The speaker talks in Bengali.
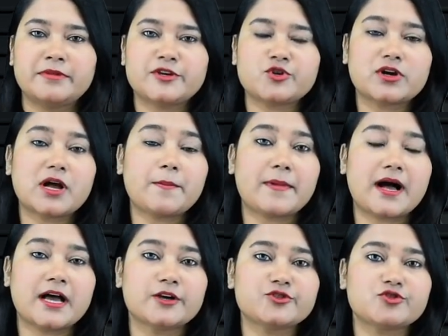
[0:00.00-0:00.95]
বিশ্বকাপ
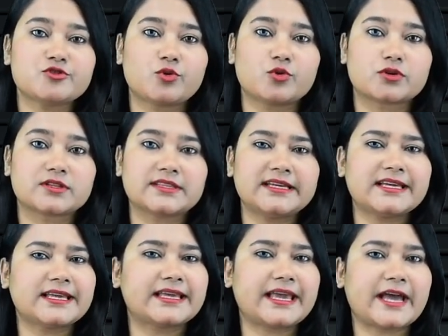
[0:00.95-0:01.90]
আয়োজন করতে
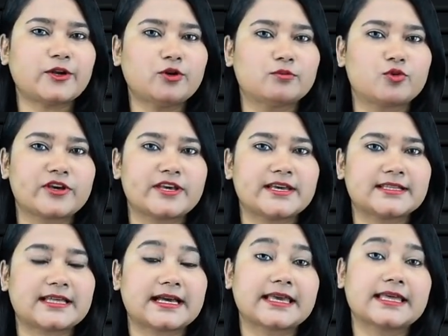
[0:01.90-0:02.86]
কেন
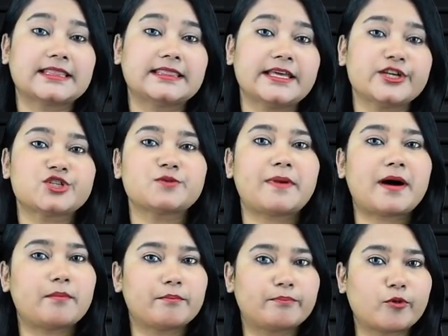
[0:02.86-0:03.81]
মুখিয়ে থাকে দেশ
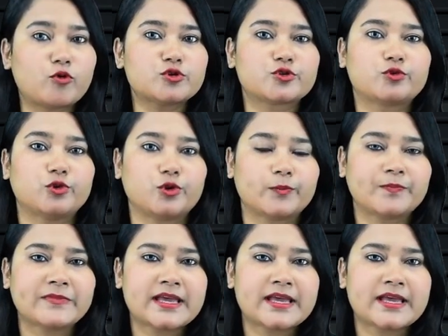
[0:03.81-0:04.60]
বা বোর্ডগুলো